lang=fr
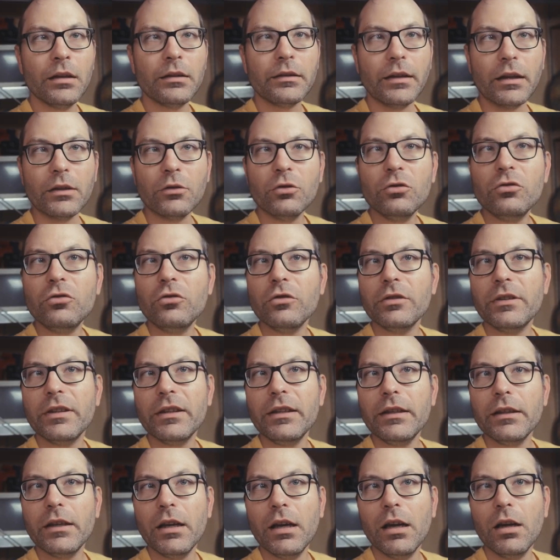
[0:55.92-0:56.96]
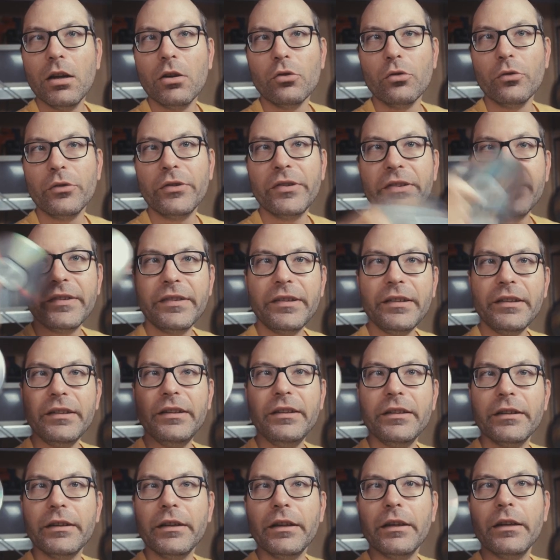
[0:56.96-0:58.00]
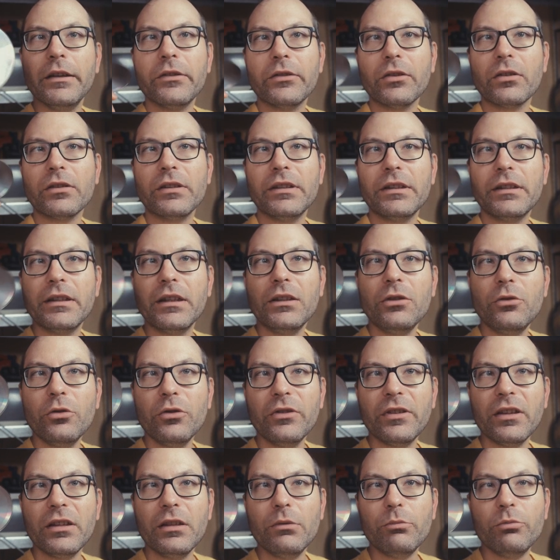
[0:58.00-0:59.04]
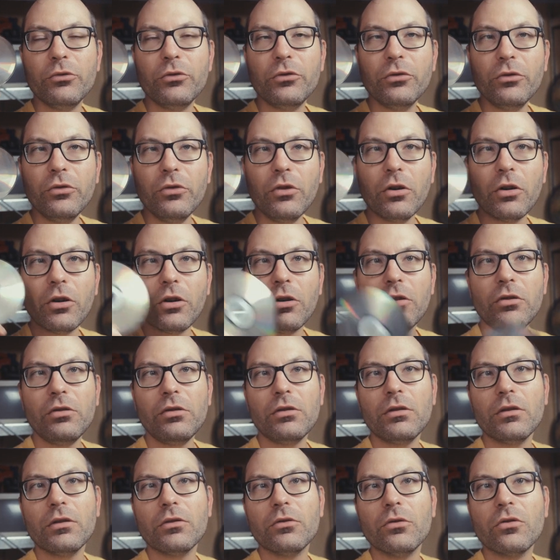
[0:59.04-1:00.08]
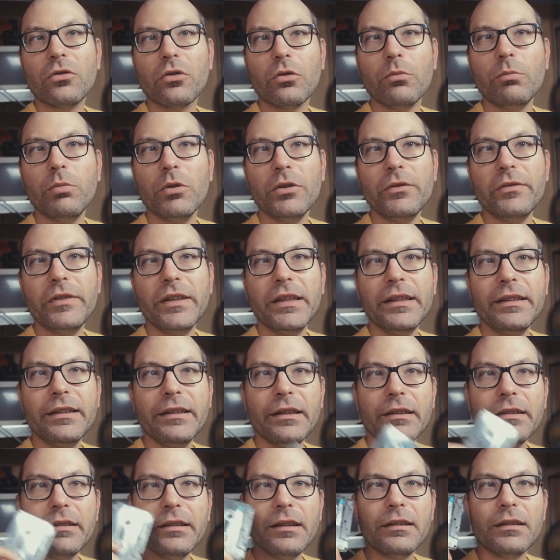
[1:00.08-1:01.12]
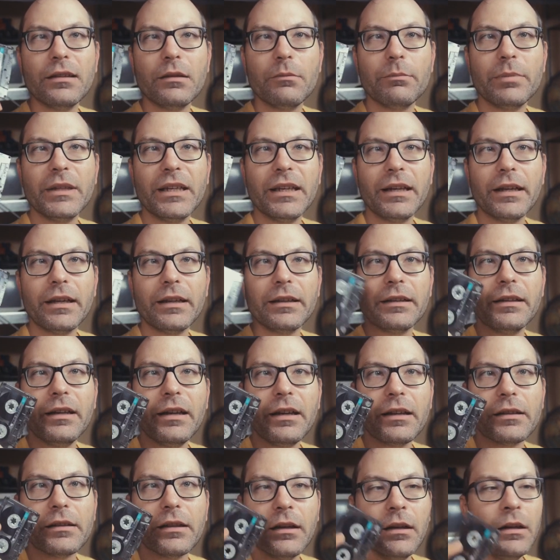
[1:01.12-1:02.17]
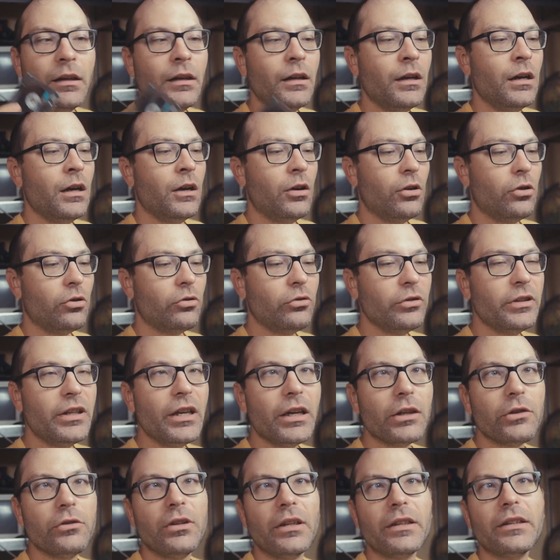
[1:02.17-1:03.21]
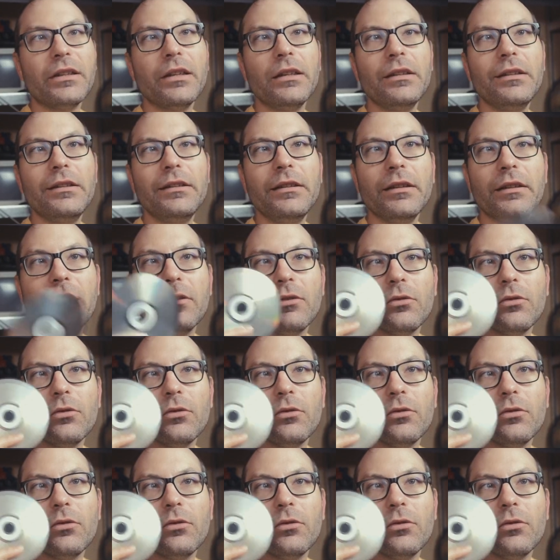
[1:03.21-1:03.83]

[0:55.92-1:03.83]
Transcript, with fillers: D'un autre côté, le CD sorti quelques années plus tôt, rend notre bonne vieille cassette bien ringarde en regard de la qualité de